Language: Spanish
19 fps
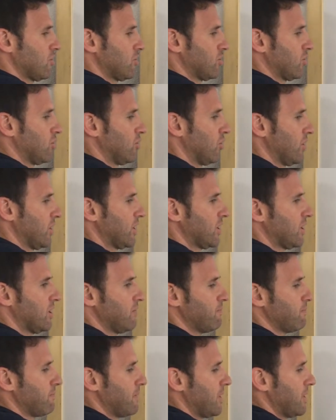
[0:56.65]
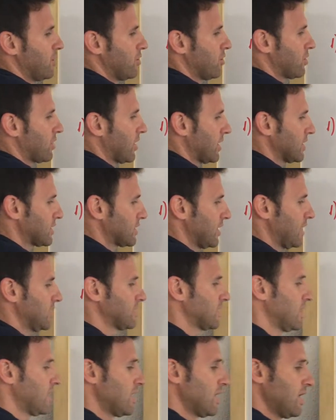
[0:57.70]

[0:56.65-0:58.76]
2x menor que 6.